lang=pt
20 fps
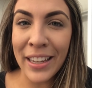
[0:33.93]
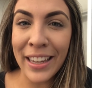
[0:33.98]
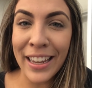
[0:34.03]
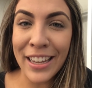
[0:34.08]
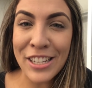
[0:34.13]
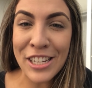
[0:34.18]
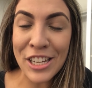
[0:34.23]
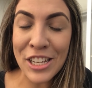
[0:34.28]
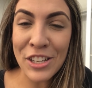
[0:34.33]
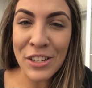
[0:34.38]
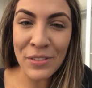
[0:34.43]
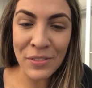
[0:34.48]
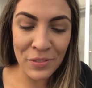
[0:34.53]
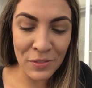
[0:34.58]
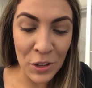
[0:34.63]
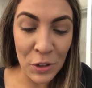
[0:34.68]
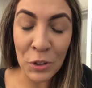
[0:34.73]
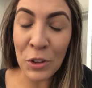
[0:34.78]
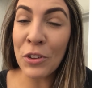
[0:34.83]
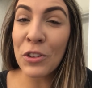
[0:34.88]
E a gente,
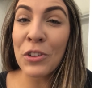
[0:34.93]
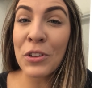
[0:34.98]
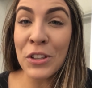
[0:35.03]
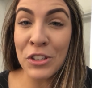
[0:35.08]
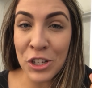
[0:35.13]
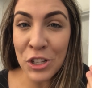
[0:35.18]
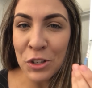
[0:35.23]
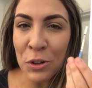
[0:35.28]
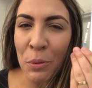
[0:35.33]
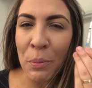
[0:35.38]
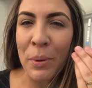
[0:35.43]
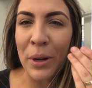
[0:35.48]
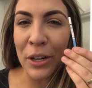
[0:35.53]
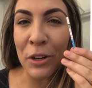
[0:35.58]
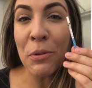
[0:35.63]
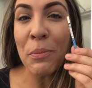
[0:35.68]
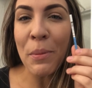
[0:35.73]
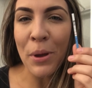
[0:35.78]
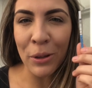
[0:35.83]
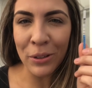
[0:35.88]
eu
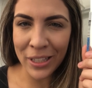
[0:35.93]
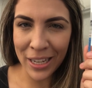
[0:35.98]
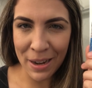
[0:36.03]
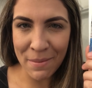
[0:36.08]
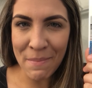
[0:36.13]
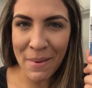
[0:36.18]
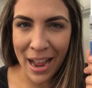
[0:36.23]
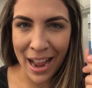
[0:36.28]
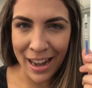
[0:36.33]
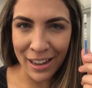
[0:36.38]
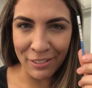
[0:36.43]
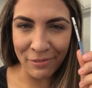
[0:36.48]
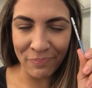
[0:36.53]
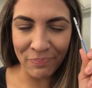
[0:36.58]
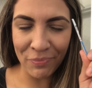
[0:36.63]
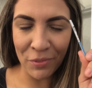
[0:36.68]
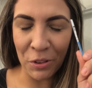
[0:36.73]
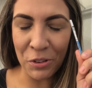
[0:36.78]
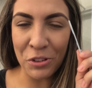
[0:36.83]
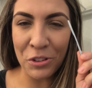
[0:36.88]
descobri no meu trabalho,
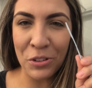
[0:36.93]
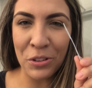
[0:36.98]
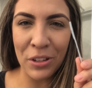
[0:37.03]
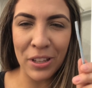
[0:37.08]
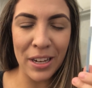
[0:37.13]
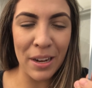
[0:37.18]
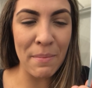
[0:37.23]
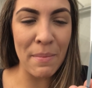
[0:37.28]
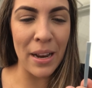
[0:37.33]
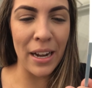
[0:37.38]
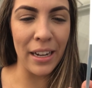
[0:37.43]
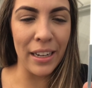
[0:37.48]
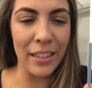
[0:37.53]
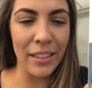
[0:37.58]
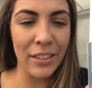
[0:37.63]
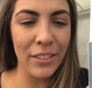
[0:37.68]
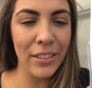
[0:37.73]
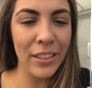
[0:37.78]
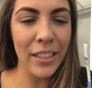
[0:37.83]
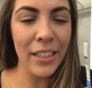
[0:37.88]
onde eu tô
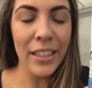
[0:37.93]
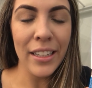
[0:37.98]
trabalhando,